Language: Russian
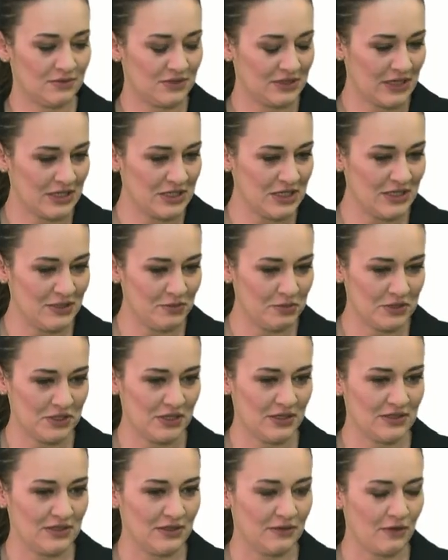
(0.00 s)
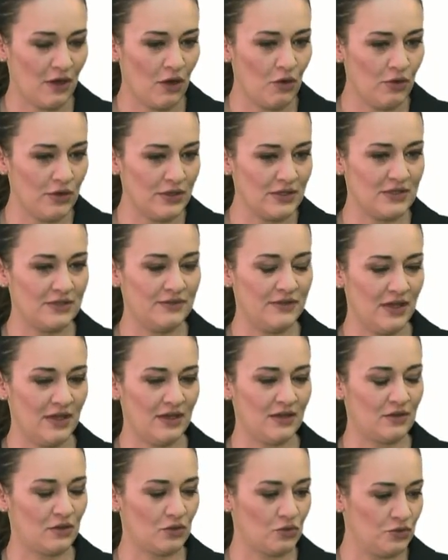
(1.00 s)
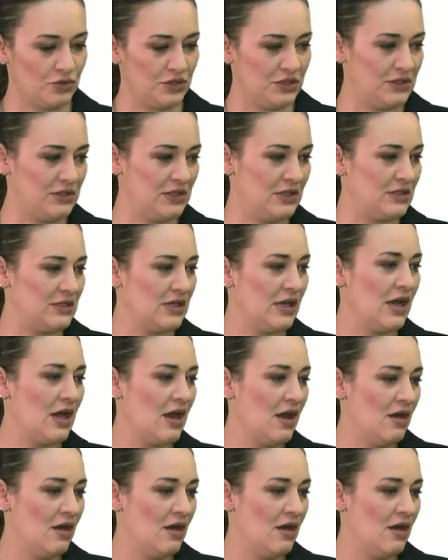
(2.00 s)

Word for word: скажите, пожалуйста, в какой сфере трудитесь?